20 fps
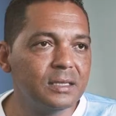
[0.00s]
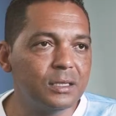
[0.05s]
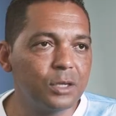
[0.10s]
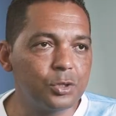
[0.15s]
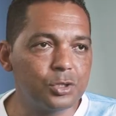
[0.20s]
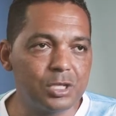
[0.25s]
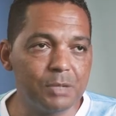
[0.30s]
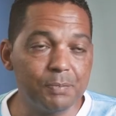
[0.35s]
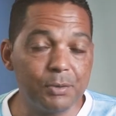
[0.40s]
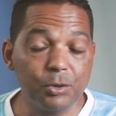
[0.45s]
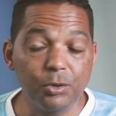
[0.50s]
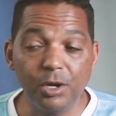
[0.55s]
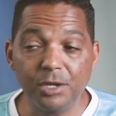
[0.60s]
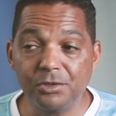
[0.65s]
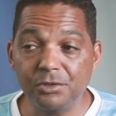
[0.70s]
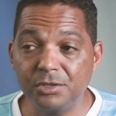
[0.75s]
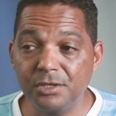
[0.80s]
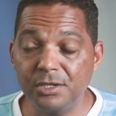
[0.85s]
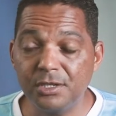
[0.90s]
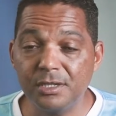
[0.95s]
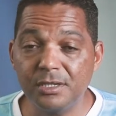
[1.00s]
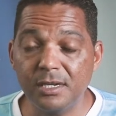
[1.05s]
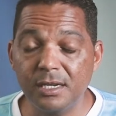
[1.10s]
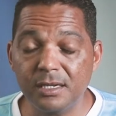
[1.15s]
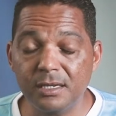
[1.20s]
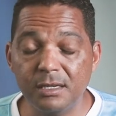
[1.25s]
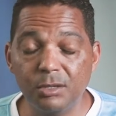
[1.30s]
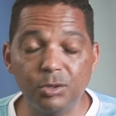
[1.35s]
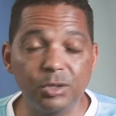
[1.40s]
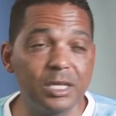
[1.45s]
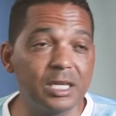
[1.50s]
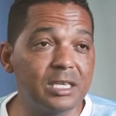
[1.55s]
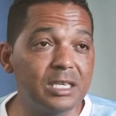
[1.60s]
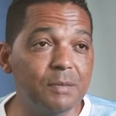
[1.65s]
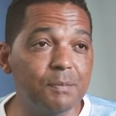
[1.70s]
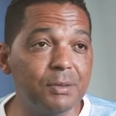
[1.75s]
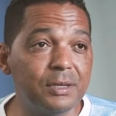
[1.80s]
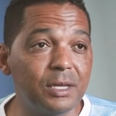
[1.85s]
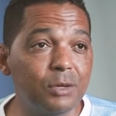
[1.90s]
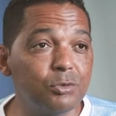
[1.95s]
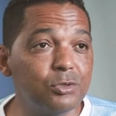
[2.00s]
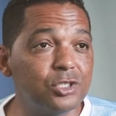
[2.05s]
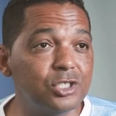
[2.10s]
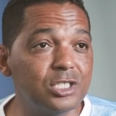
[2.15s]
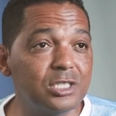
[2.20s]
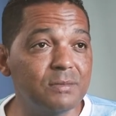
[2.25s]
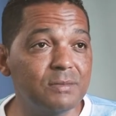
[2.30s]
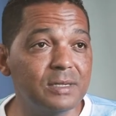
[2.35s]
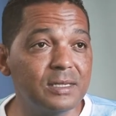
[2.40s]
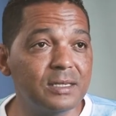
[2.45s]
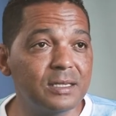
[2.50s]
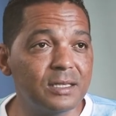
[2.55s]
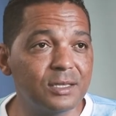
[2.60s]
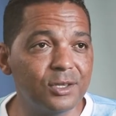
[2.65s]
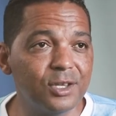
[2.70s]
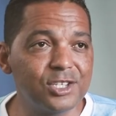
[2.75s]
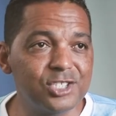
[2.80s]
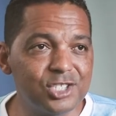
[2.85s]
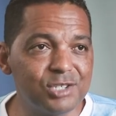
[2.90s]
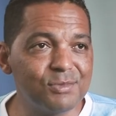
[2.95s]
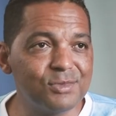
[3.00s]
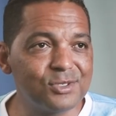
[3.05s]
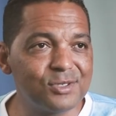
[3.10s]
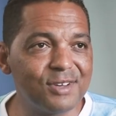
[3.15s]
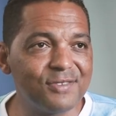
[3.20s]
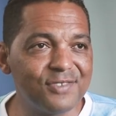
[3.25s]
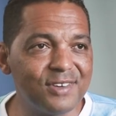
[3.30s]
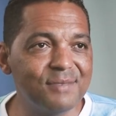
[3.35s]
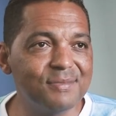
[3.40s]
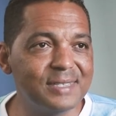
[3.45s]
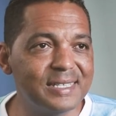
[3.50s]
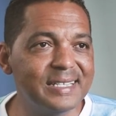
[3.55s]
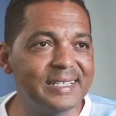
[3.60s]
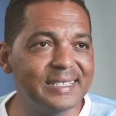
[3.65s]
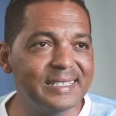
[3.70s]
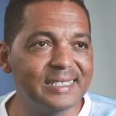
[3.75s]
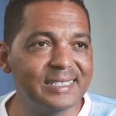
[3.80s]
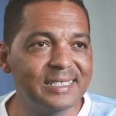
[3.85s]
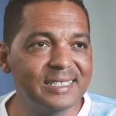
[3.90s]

Eu sempre gosto de dizer que toda equipe tem um time, nós tínhamos uma família.